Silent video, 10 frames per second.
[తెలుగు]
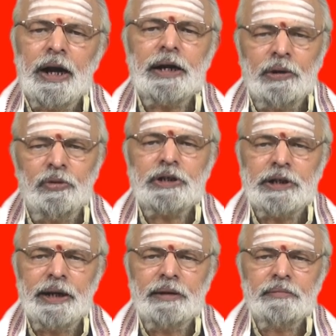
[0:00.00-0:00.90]
అడ్డం
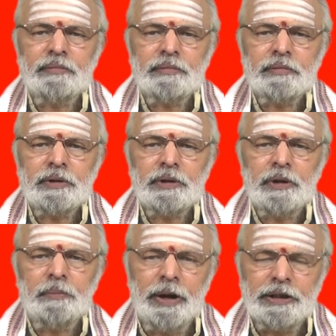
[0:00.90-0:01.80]
వచ్చి
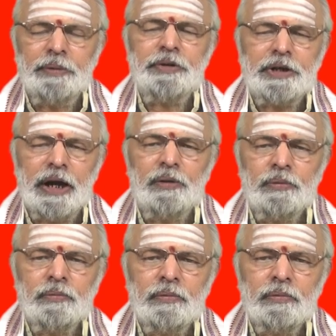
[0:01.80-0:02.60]
మంచి విషయాలు